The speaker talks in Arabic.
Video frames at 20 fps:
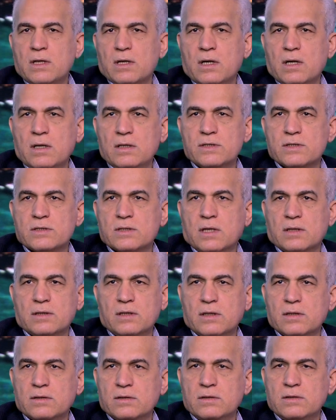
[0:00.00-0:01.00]
خالص
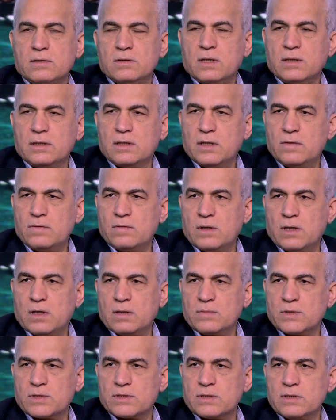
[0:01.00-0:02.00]
أعتقد أن الدولة
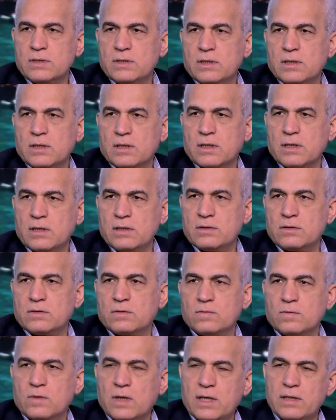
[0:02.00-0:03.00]
المصرية كانت
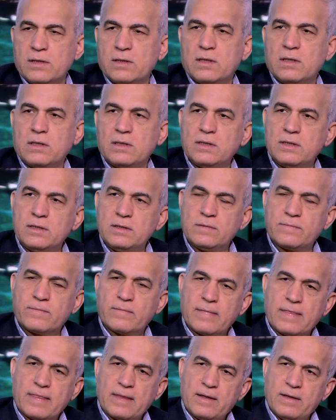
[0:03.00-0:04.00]
واعية
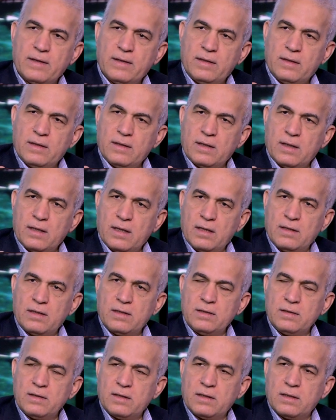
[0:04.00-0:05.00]

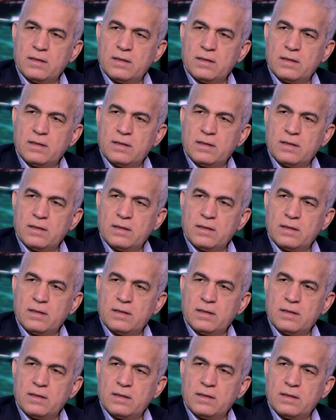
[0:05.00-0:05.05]
لهذه